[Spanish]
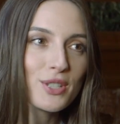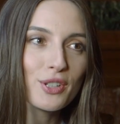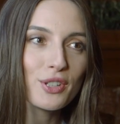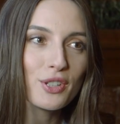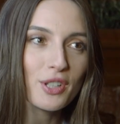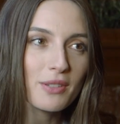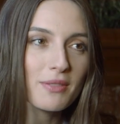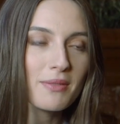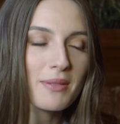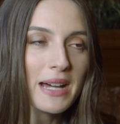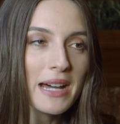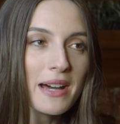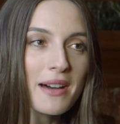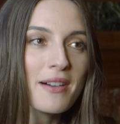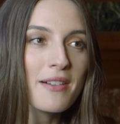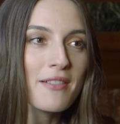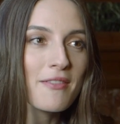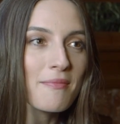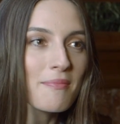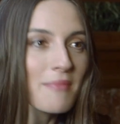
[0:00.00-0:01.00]
yo creo que
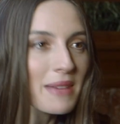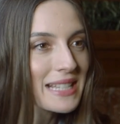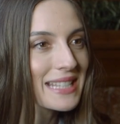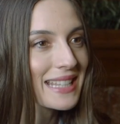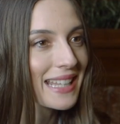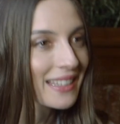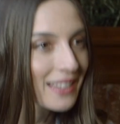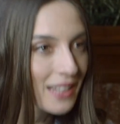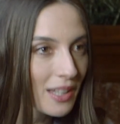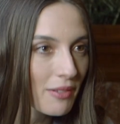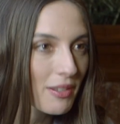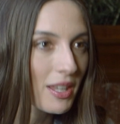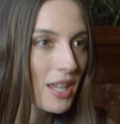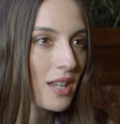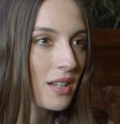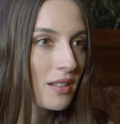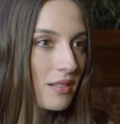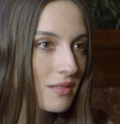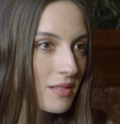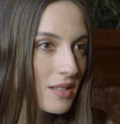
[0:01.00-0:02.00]
va bastante
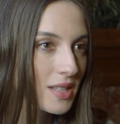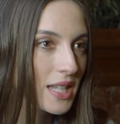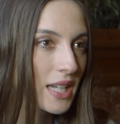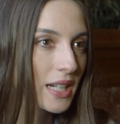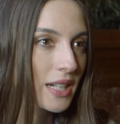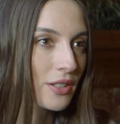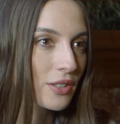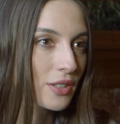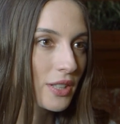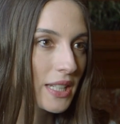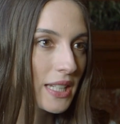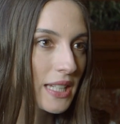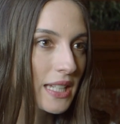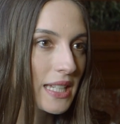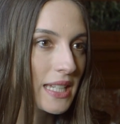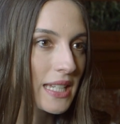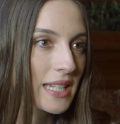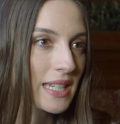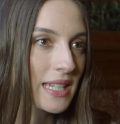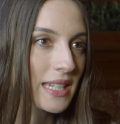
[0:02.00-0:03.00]
bien, o sea, creo
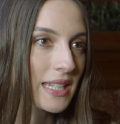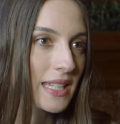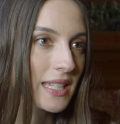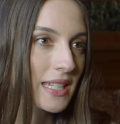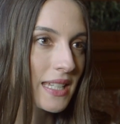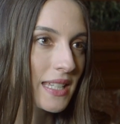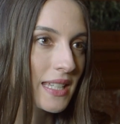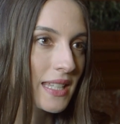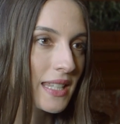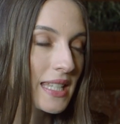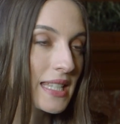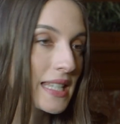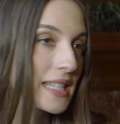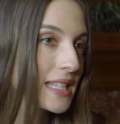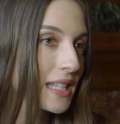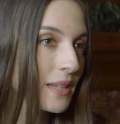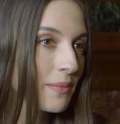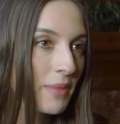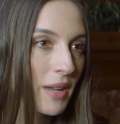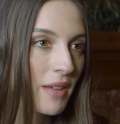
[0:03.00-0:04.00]
que, desde
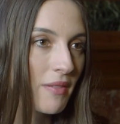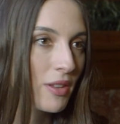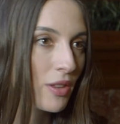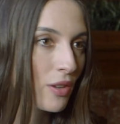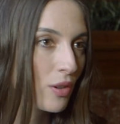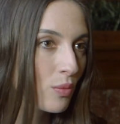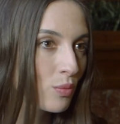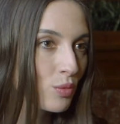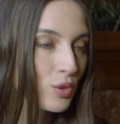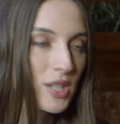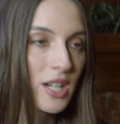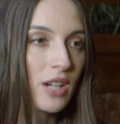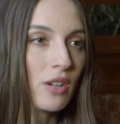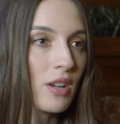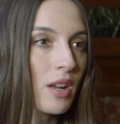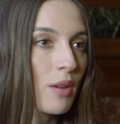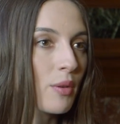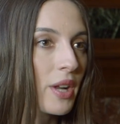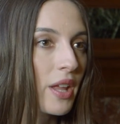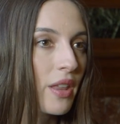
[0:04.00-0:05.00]
siempre ha habido mucha
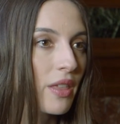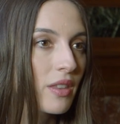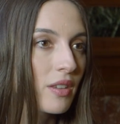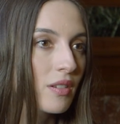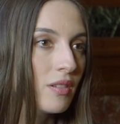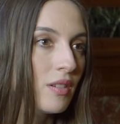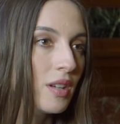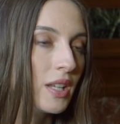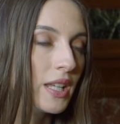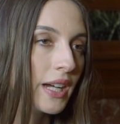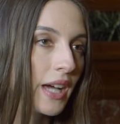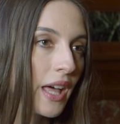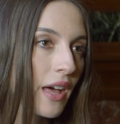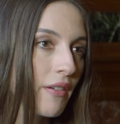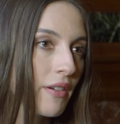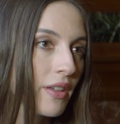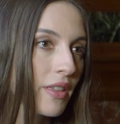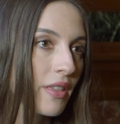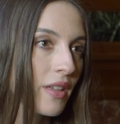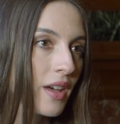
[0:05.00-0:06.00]
colaboración y
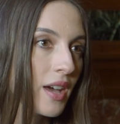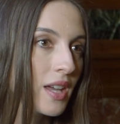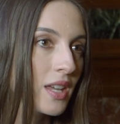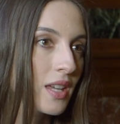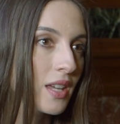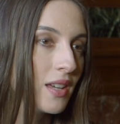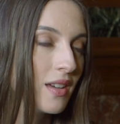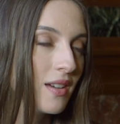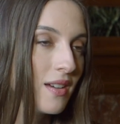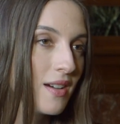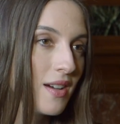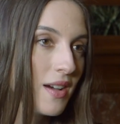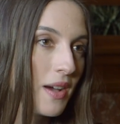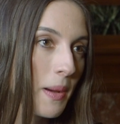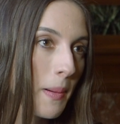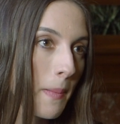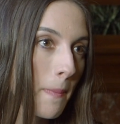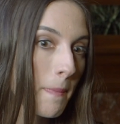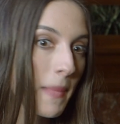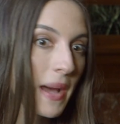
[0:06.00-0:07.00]
cada vez hay
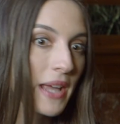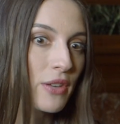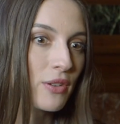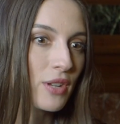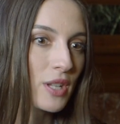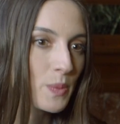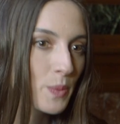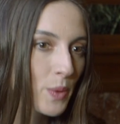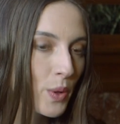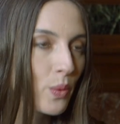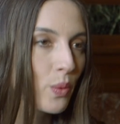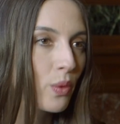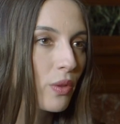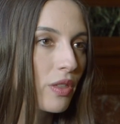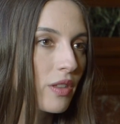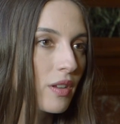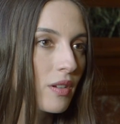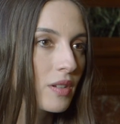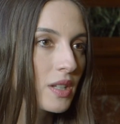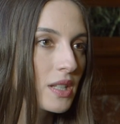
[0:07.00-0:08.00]
mayores
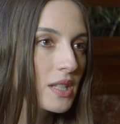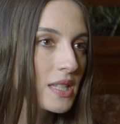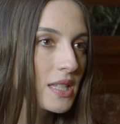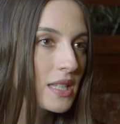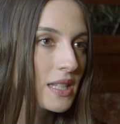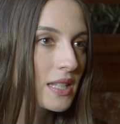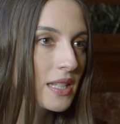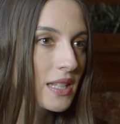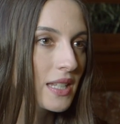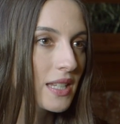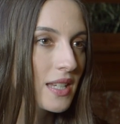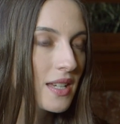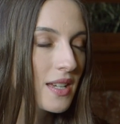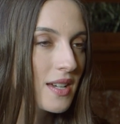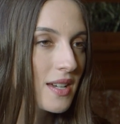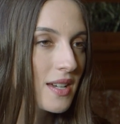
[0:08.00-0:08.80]
producciones y